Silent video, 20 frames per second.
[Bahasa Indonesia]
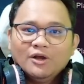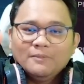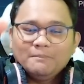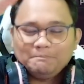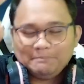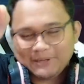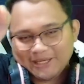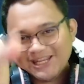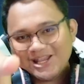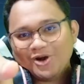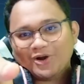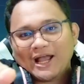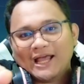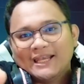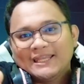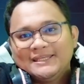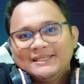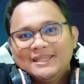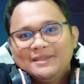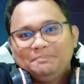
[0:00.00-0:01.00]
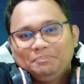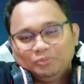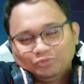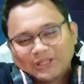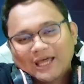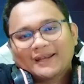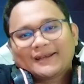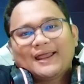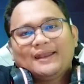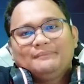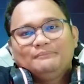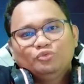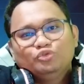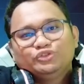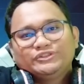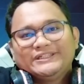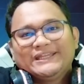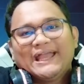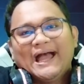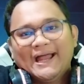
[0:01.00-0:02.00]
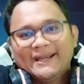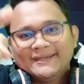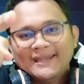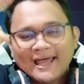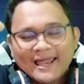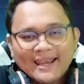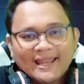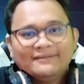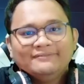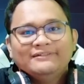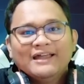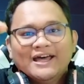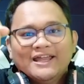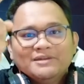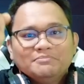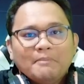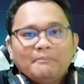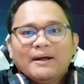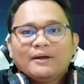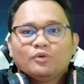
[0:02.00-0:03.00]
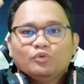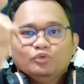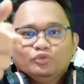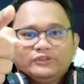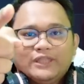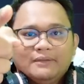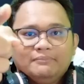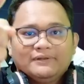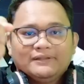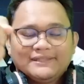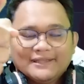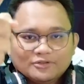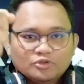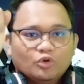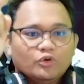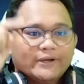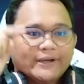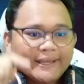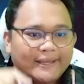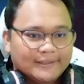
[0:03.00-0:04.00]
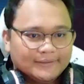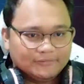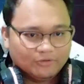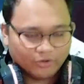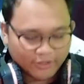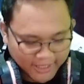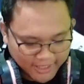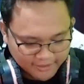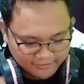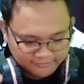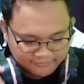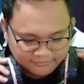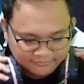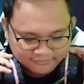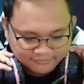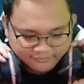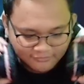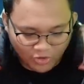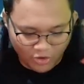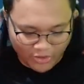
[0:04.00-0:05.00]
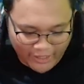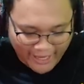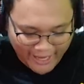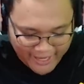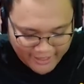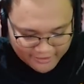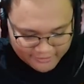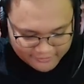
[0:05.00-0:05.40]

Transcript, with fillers: video kali ini putarkan musik andalan dari memanggu Gute ketika Solo Rengka. Oke? Okay? Oke? Okay?